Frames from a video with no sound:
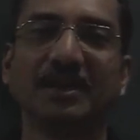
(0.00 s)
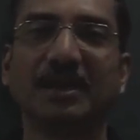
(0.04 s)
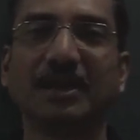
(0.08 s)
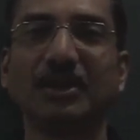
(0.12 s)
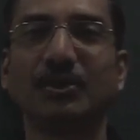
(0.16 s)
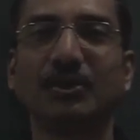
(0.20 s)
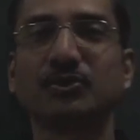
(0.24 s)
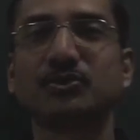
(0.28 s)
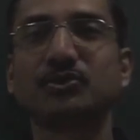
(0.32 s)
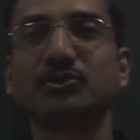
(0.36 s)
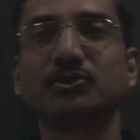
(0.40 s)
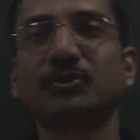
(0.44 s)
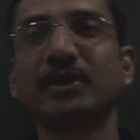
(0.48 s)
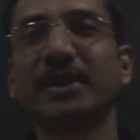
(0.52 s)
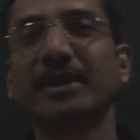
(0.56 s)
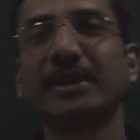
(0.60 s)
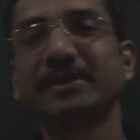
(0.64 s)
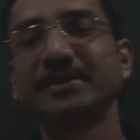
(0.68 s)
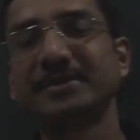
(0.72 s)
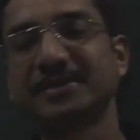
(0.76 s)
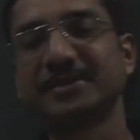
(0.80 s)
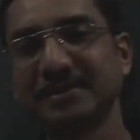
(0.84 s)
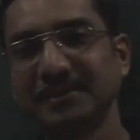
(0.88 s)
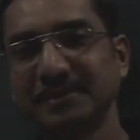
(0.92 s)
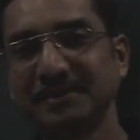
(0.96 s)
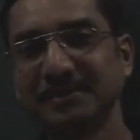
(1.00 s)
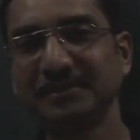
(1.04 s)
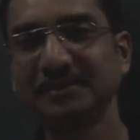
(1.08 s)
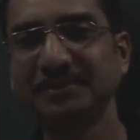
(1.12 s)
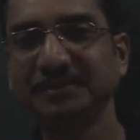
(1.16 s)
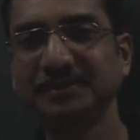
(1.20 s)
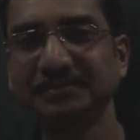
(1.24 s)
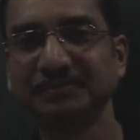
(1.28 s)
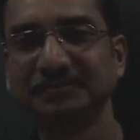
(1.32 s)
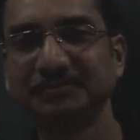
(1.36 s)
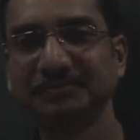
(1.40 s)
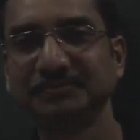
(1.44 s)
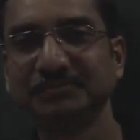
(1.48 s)
हेलो स्टूडेंट्स
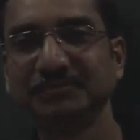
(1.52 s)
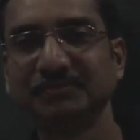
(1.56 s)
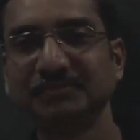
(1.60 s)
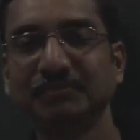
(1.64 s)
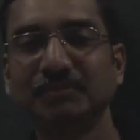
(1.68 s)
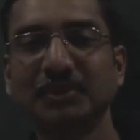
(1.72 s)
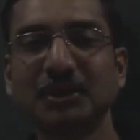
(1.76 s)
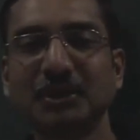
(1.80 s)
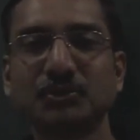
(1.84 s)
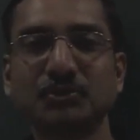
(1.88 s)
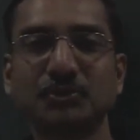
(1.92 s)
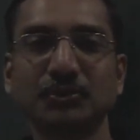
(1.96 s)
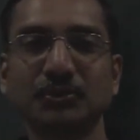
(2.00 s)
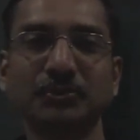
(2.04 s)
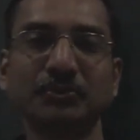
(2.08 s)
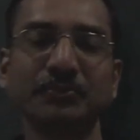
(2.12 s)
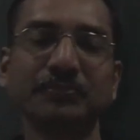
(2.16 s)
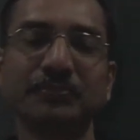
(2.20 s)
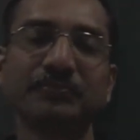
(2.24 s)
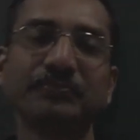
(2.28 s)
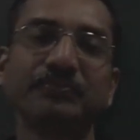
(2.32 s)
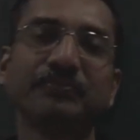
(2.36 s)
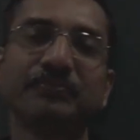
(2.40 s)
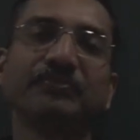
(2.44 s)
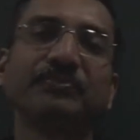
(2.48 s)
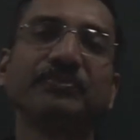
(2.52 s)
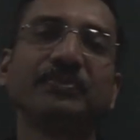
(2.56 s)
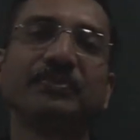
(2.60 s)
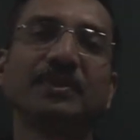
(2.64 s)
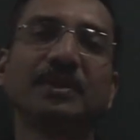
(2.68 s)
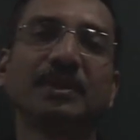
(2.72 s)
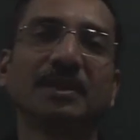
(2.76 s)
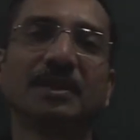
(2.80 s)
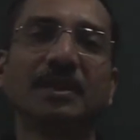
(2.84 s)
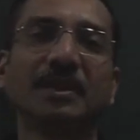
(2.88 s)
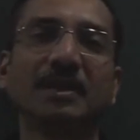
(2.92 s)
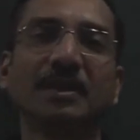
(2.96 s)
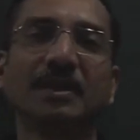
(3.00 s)
बच्चों
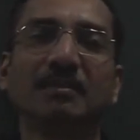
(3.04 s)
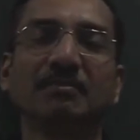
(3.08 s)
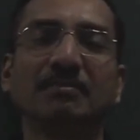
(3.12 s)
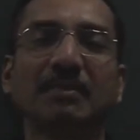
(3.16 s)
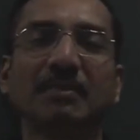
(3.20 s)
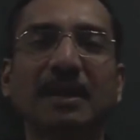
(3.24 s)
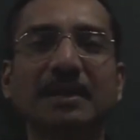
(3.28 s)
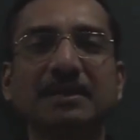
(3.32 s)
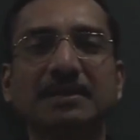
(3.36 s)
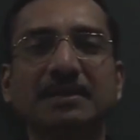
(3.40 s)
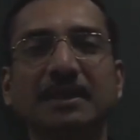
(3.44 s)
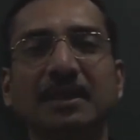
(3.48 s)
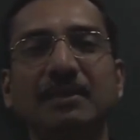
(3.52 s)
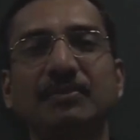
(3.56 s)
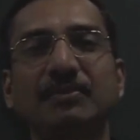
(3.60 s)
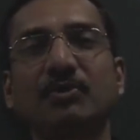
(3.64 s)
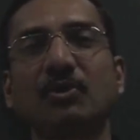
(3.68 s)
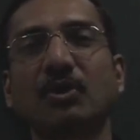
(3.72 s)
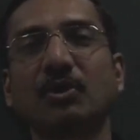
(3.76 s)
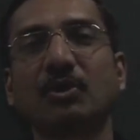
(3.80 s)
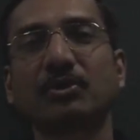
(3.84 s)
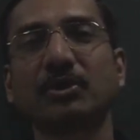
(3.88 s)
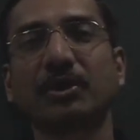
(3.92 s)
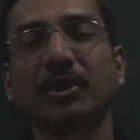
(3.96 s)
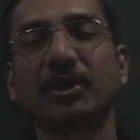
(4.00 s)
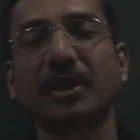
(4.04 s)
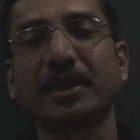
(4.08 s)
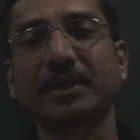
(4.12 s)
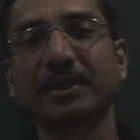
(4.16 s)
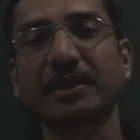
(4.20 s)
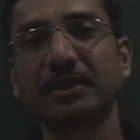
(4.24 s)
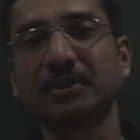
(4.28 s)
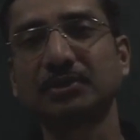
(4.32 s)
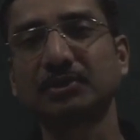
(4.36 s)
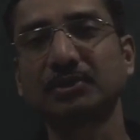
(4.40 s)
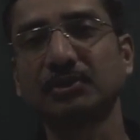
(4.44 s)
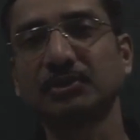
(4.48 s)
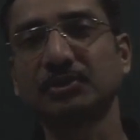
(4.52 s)
माई सेल्फ डॉक्टर
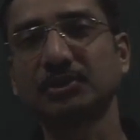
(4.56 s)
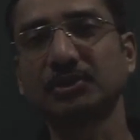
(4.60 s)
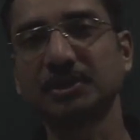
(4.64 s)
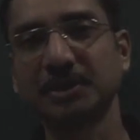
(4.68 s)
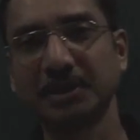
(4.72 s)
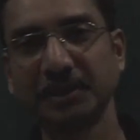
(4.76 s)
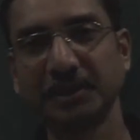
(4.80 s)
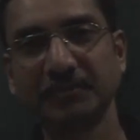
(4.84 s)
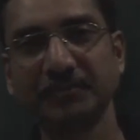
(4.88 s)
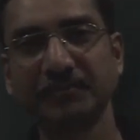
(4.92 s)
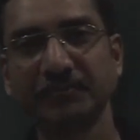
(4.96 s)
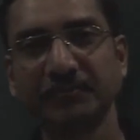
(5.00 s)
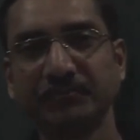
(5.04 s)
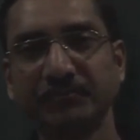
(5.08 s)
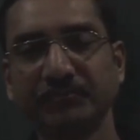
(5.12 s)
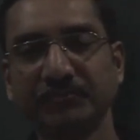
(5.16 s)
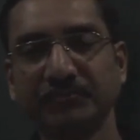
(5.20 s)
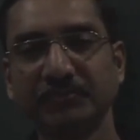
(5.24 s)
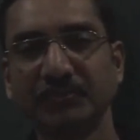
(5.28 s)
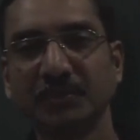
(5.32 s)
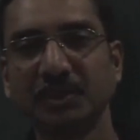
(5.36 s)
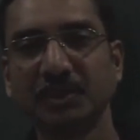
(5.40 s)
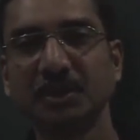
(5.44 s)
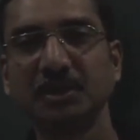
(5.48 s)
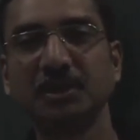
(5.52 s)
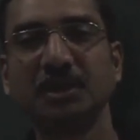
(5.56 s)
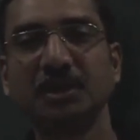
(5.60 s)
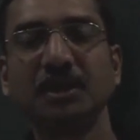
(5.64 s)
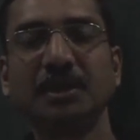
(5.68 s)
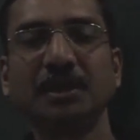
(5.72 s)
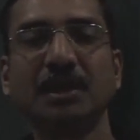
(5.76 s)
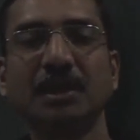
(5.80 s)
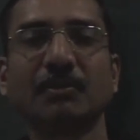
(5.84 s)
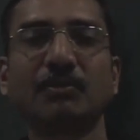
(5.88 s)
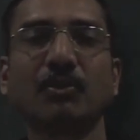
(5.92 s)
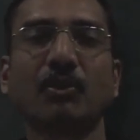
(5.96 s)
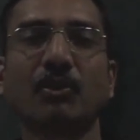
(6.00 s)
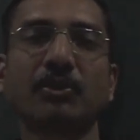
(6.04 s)
राकेश चौरसिया
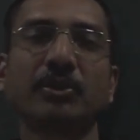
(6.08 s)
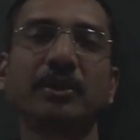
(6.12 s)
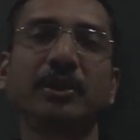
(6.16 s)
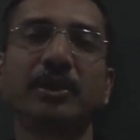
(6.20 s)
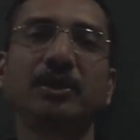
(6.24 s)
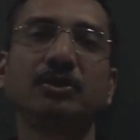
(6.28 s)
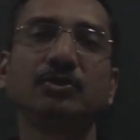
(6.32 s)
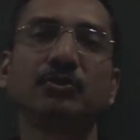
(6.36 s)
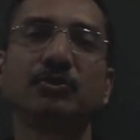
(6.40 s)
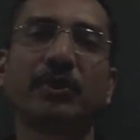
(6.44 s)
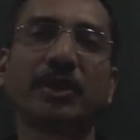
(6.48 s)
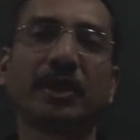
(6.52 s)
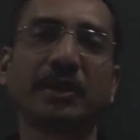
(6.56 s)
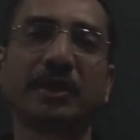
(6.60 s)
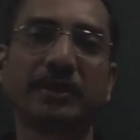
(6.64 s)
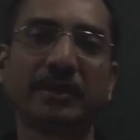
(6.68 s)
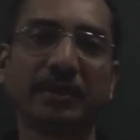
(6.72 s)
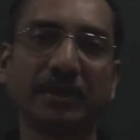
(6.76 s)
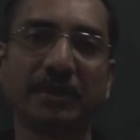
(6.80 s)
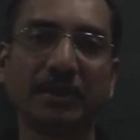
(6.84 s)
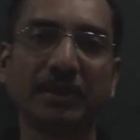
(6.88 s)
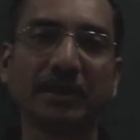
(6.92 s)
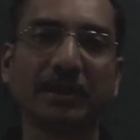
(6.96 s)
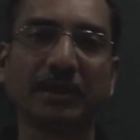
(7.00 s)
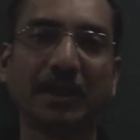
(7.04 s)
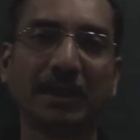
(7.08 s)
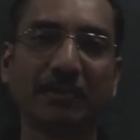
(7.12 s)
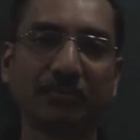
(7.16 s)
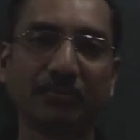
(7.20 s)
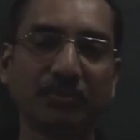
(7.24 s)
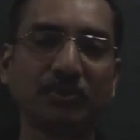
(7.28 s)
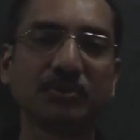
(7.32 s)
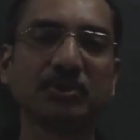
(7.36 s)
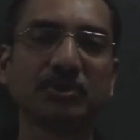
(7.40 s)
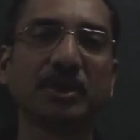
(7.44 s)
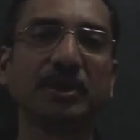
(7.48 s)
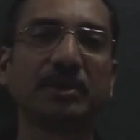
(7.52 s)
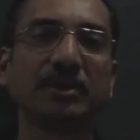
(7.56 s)
सीनियर बॉटनी एजुकेटर इन
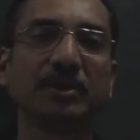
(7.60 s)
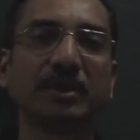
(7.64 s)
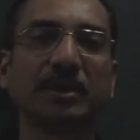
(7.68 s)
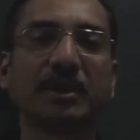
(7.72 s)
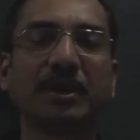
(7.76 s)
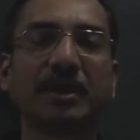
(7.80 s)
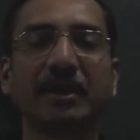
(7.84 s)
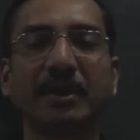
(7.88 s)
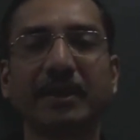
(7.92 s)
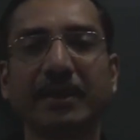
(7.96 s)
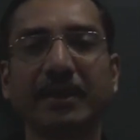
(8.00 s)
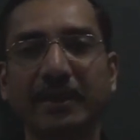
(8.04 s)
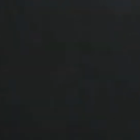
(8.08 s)
कानपुर सेंटर आने